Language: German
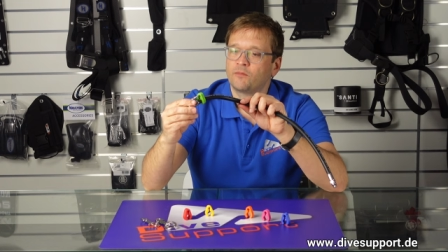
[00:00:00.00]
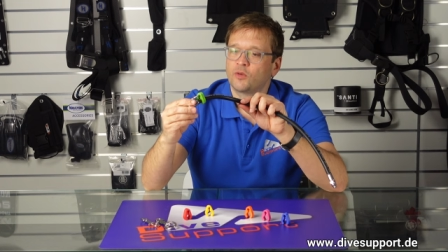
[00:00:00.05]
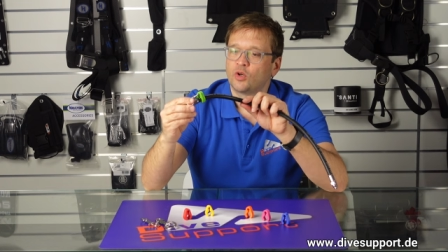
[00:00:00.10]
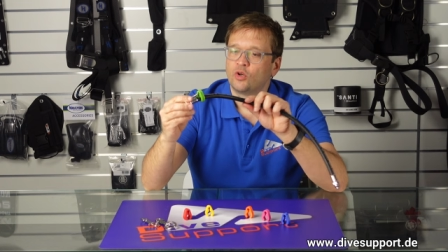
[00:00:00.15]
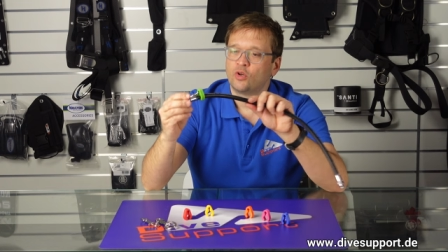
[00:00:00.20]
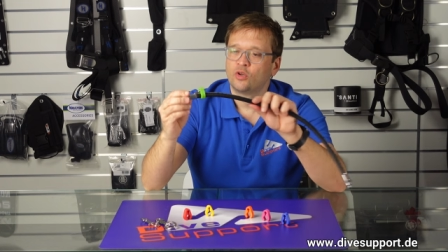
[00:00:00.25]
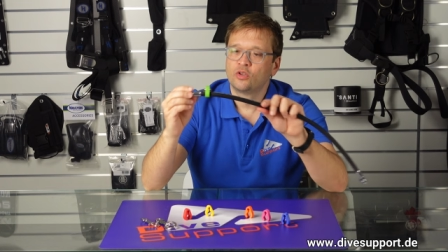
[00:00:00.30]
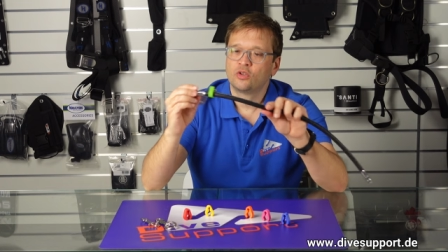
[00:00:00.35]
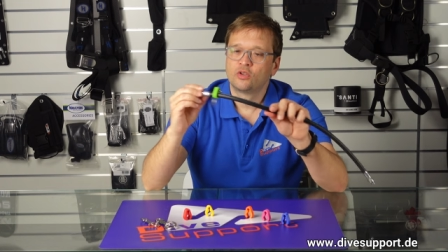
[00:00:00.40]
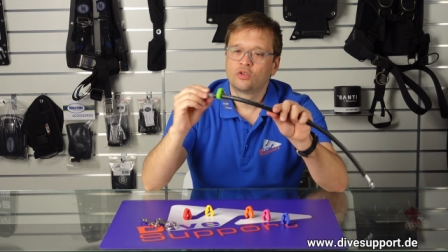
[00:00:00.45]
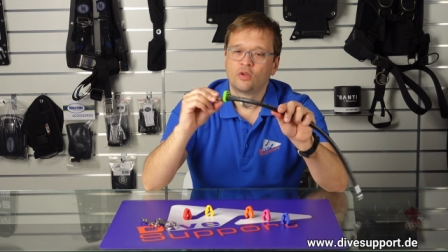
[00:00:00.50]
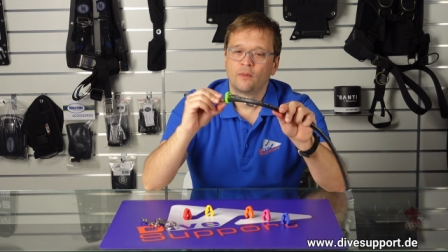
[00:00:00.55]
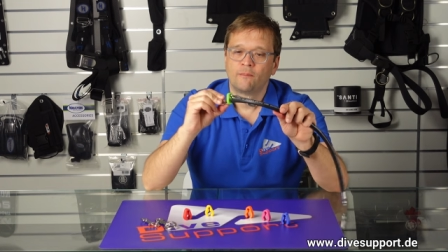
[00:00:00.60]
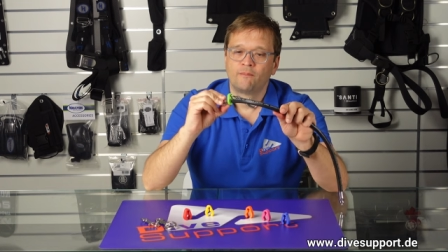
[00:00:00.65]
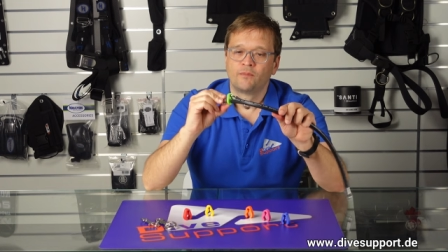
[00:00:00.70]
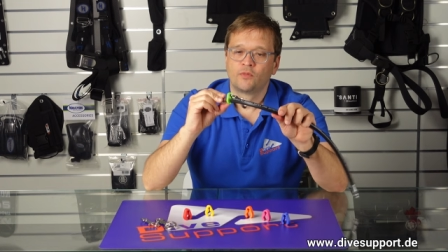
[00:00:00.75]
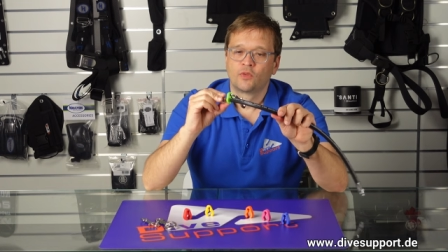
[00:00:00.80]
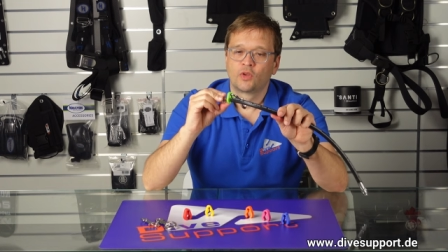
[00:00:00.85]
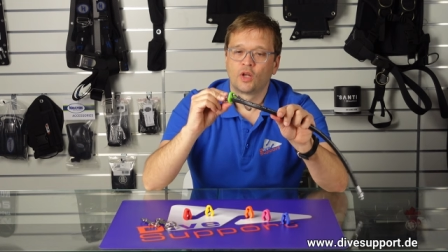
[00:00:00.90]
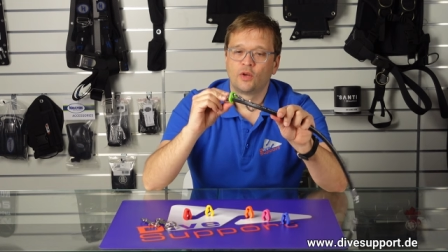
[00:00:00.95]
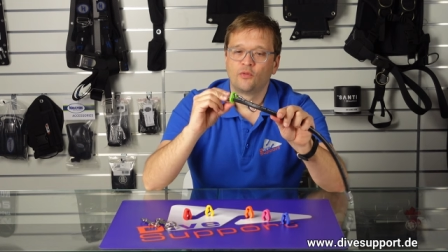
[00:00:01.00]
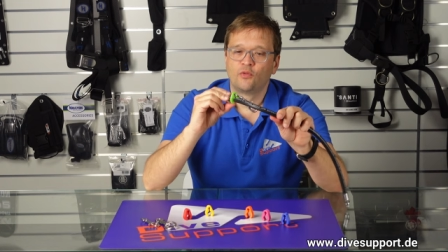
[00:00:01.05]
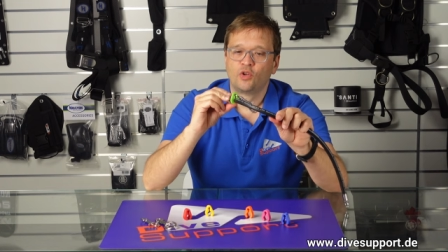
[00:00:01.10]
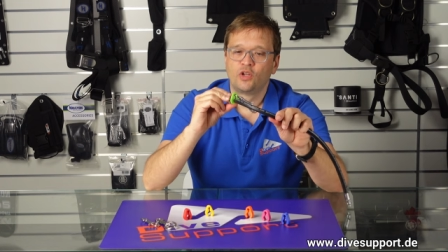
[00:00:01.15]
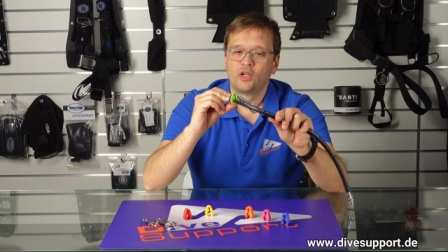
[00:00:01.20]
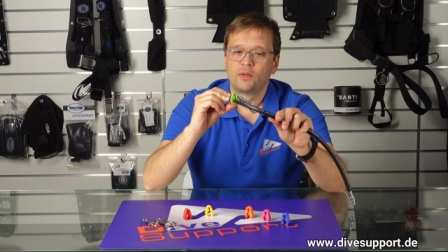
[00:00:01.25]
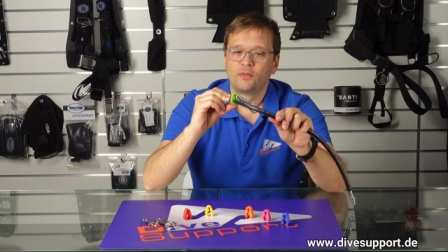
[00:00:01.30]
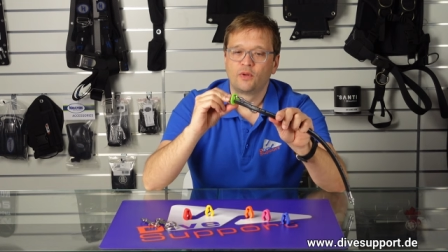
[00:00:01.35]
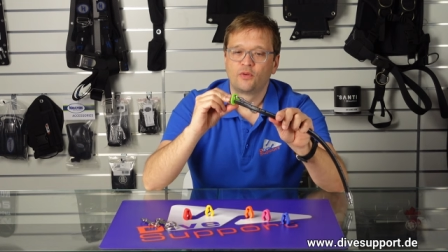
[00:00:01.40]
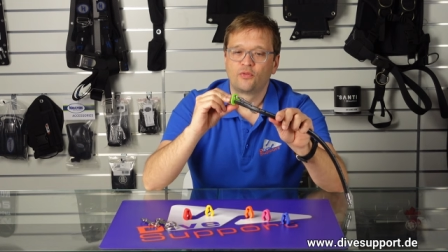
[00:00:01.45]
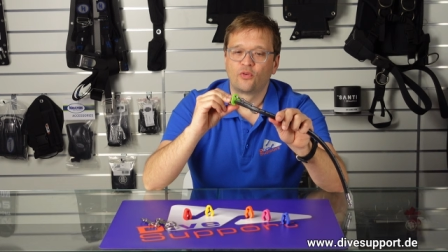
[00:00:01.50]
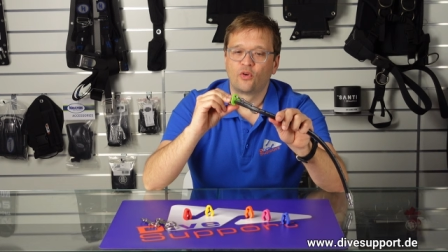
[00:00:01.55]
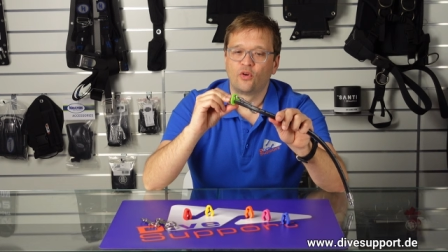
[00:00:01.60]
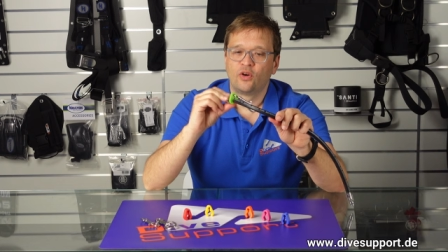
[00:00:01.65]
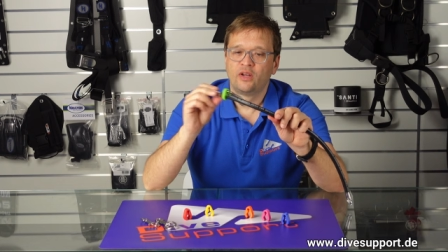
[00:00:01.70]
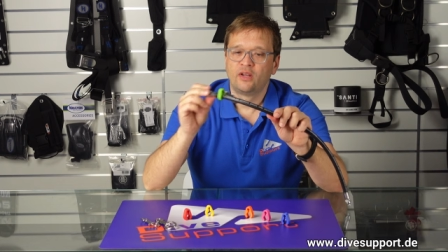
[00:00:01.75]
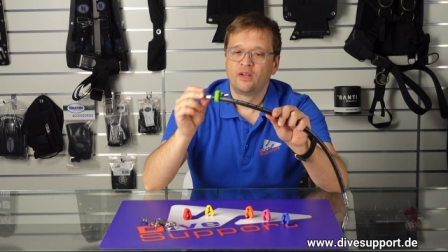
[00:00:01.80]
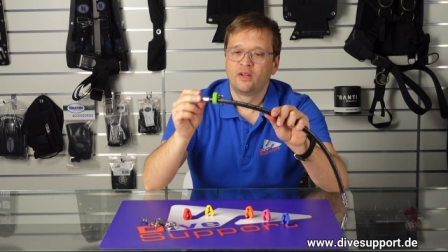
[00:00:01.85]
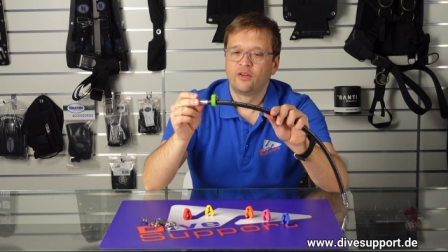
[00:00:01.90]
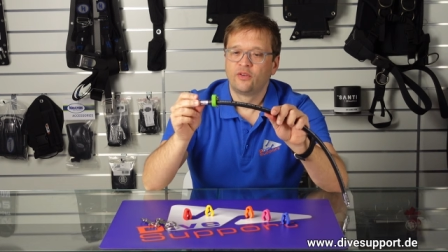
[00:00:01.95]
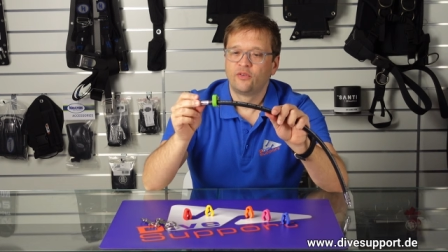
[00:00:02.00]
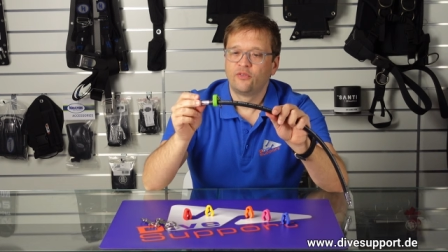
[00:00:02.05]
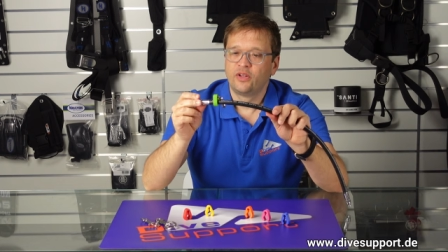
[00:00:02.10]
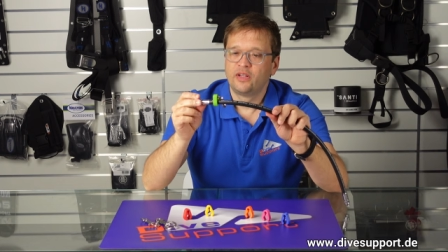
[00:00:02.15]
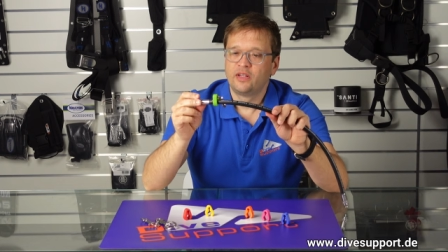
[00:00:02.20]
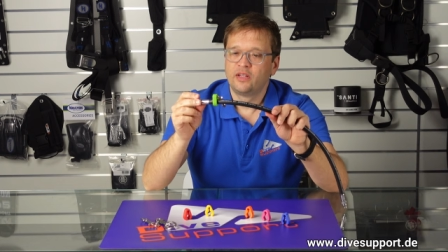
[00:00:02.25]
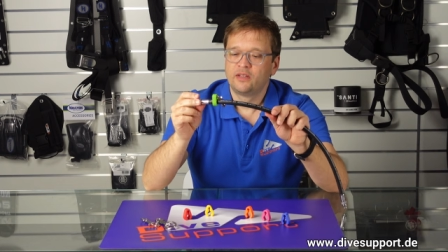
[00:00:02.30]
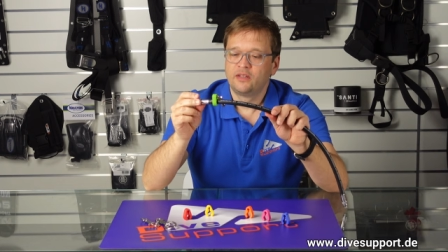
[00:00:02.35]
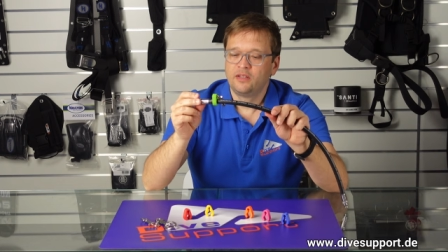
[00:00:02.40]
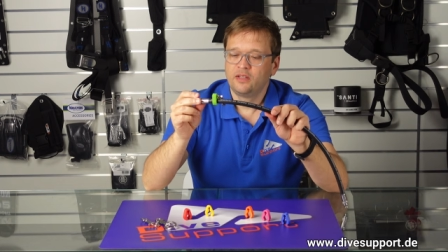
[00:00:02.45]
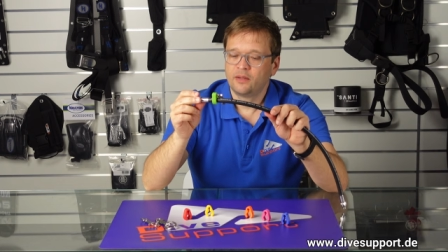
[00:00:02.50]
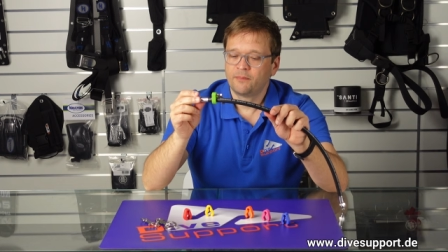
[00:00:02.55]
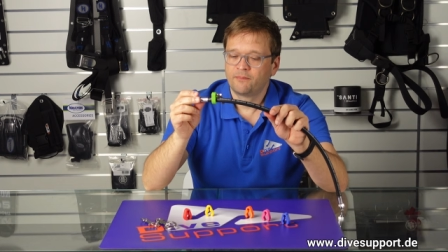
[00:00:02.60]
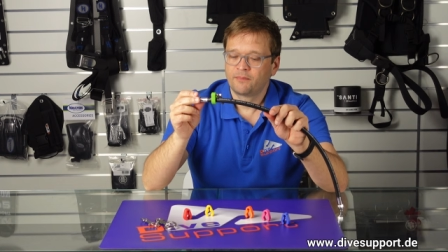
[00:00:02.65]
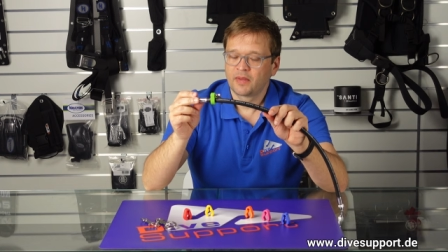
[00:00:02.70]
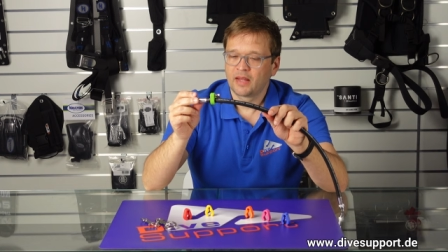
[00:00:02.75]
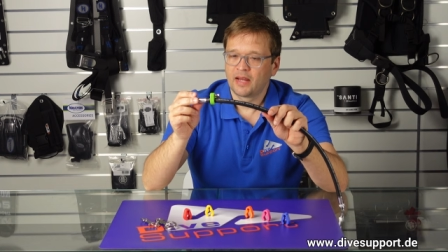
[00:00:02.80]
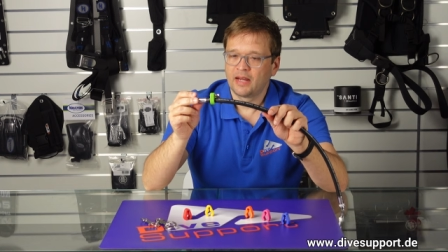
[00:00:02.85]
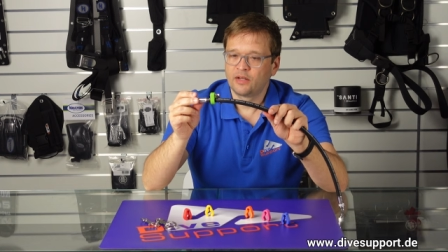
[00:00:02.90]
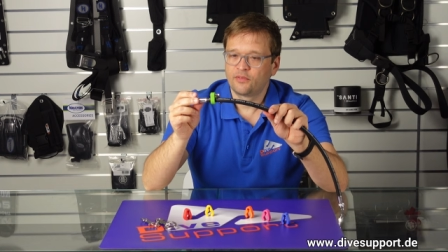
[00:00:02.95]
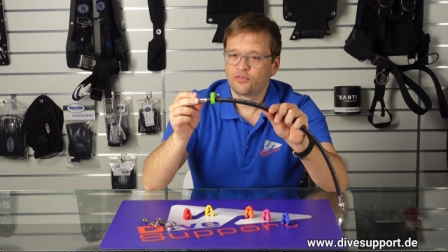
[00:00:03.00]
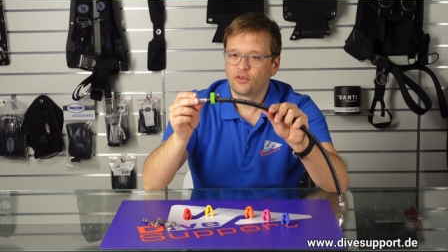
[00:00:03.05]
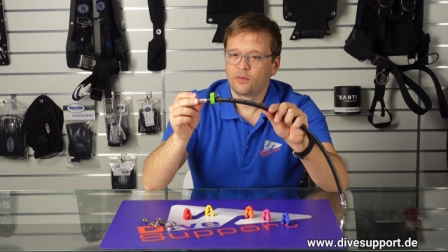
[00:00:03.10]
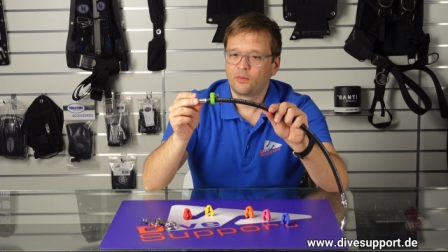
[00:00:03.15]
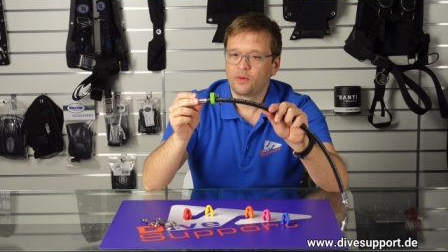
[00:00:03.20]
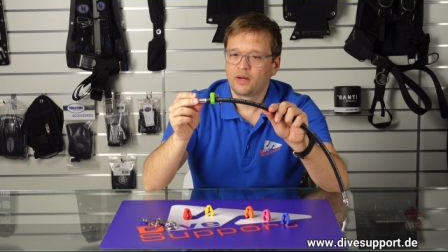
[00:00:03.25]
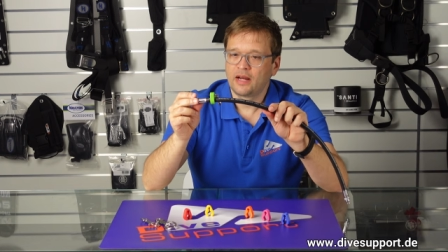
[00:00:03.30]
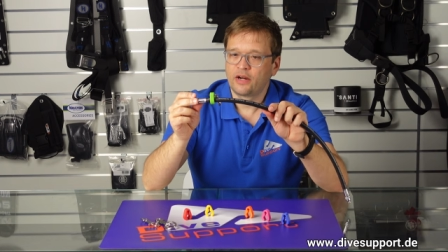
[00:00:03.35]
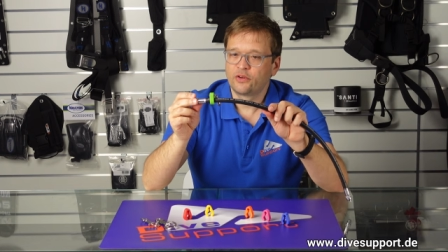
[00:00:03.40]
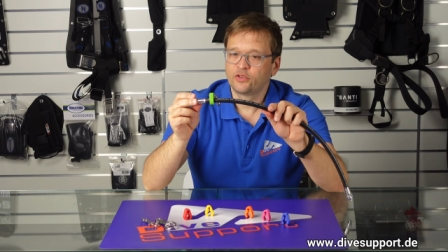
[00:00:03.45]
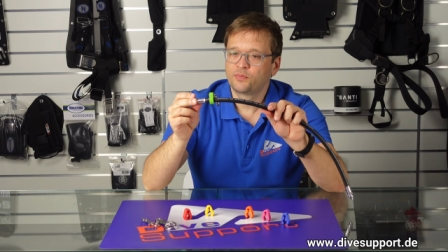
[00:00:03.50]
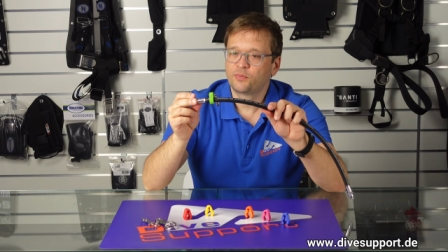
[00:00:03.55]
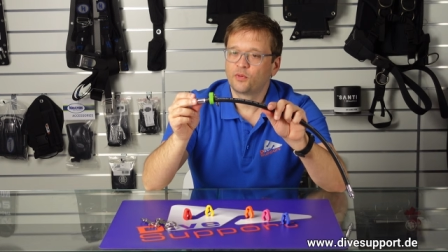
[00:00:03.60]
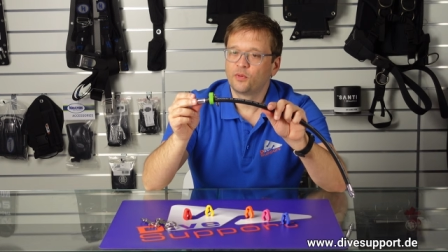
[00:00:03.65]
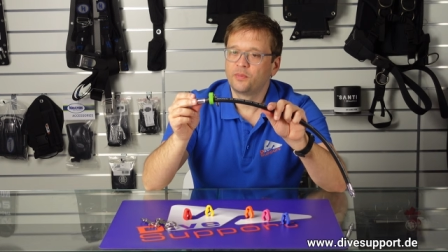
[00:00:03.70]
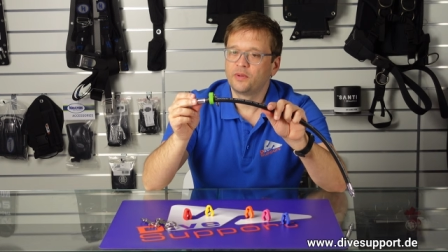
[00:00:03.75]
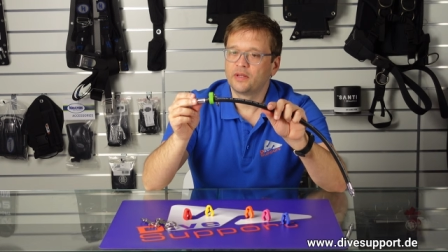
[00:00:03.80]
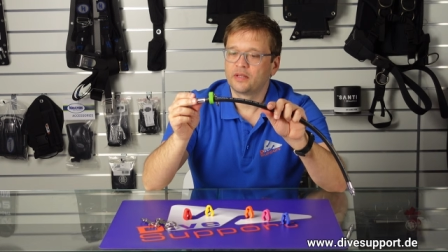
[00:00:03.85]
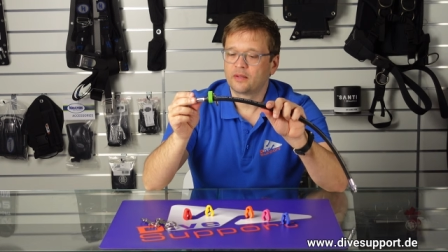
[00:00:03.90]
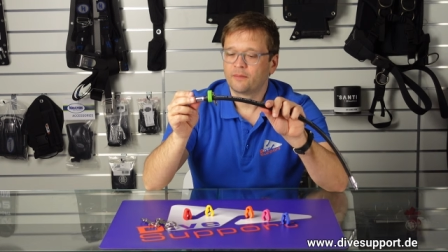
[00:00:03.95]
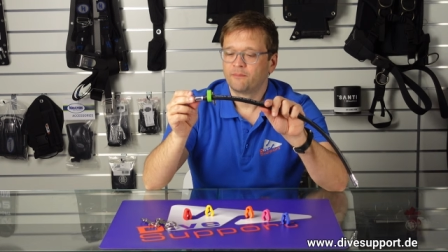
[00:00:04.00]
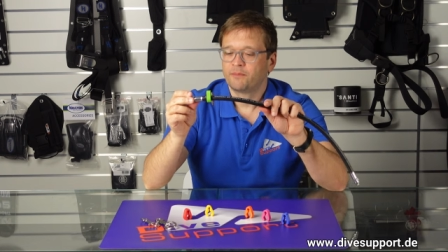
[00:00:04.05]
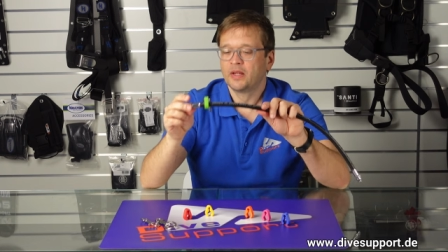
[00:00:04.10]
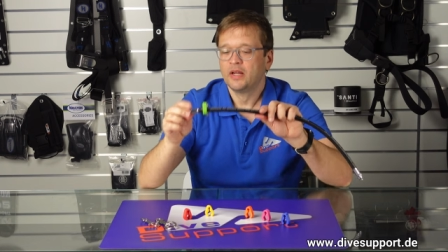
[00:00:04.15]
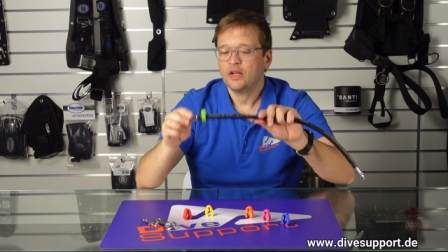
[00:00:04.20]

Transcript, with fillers: Und dann würde ich mich freuen, wenn ihr die einfach mal ausprobiert.